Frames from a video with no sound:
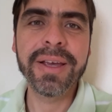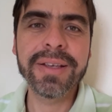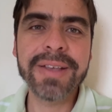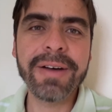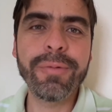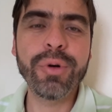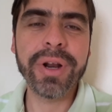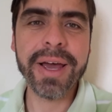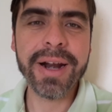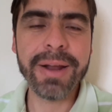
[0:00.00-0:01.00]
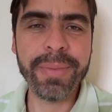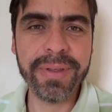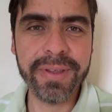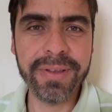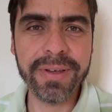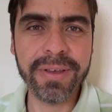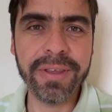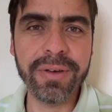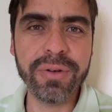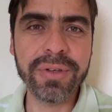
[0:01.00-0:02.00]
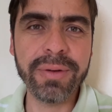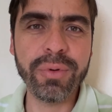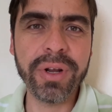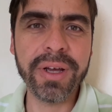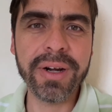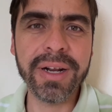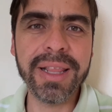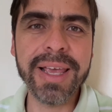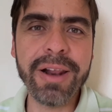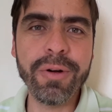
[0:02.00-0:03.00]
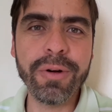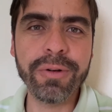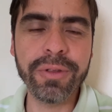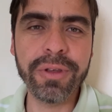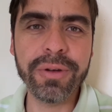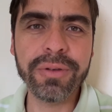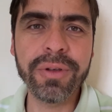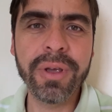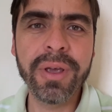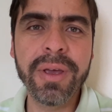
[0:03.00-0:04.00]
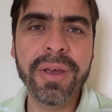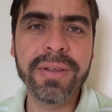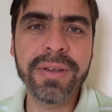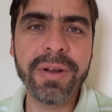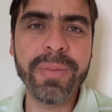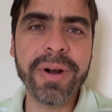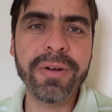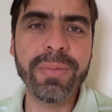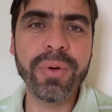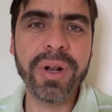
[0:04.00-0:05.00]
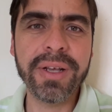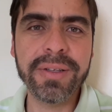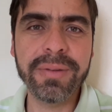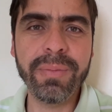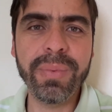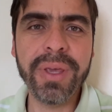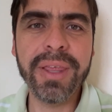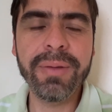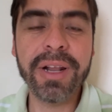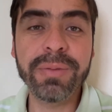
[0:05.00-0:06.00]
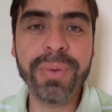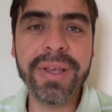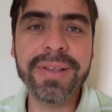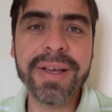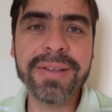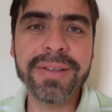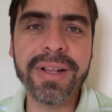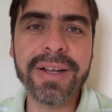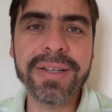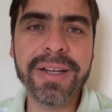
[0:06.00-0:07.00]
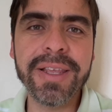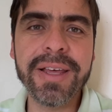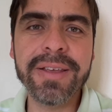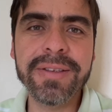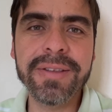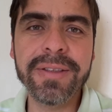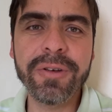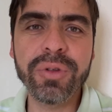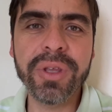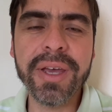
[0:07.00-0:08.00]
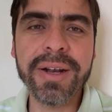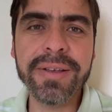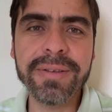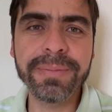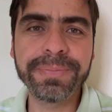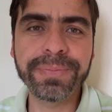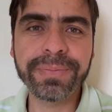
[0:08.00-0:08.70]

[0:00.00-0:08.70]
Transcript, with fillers: saborear la presencia de Dios, saborear el diálogo con Dios sin embargo, por las, las prisas, las realidades cotidianas,